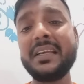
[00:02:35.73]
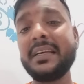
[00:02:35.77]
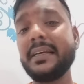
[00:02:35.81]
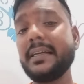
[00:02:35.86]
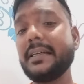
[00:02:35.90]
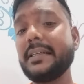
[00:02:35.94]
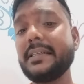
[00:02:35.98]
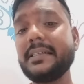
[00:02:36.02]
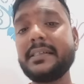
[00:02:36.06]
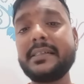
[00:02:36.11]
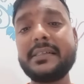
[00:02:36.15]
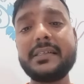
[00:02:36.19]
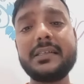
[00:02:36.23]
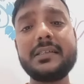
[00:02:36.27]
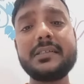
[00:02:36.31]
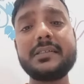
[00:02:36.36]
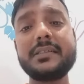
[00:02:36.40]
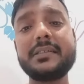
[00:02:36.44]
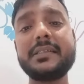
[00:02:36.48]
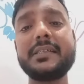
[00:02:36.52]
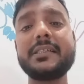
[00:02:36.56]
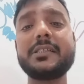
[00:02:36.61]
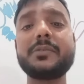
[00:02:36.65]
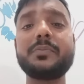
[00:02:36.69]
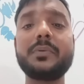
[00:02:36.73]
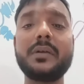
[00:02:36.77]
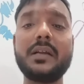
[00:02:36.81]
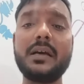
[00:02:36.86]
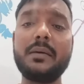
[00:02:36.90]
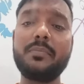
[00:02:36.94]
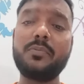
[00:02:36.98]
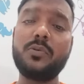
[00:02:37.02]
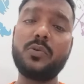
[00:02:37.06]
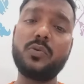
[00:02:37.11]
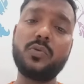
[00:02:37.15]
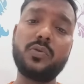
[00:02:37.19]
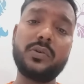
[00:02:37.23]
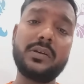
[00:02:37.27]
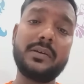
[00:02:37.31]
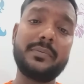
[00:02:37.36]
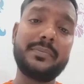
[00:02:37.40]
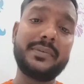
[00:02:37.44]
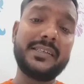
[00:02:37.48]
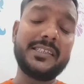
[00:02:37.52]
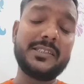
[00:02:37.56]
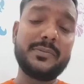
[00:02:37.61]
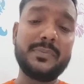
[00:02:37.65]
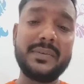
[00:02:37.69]
इनिशियल स्टेज पर आप लोगों के
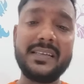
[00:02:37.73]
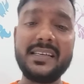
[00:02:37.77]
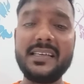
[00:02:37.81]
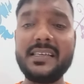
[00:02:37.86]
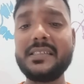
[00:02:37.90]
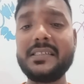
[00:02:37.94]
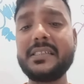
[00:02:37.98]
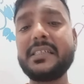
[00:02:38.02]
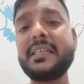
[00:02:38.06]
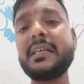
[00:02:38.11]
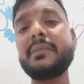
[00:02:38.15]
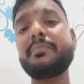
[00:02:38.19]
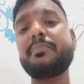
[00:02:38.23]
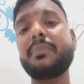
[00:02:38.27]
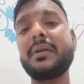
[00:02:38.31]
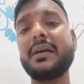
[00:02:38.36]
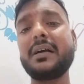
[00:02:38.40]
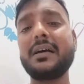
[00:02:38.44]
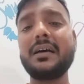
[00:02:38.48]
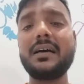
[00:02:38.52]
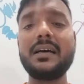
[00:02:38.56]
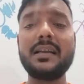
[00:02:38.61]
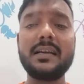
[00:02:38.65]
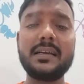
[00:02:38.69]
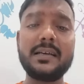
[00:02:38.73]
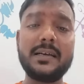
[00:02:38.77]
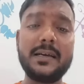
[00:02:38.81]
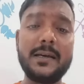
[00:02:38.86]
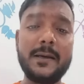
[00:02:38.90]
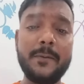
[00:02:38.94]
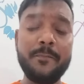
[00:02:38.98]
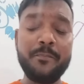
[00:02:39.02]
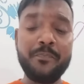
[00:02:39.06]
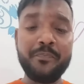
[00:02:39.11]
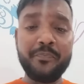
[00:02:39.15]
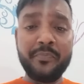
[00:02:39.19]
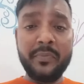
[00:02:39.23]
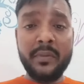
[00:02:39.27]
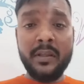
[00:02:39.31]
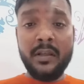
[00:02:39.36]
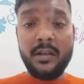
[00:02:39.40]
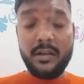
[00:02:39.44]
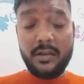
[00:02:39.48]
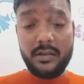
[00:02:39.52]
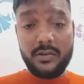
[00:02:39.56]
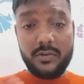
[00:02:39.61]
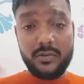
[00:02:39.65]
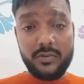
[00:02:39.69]
बीच में किसी प्रकार का
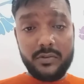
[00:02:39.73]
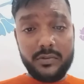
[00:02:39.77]
यू नो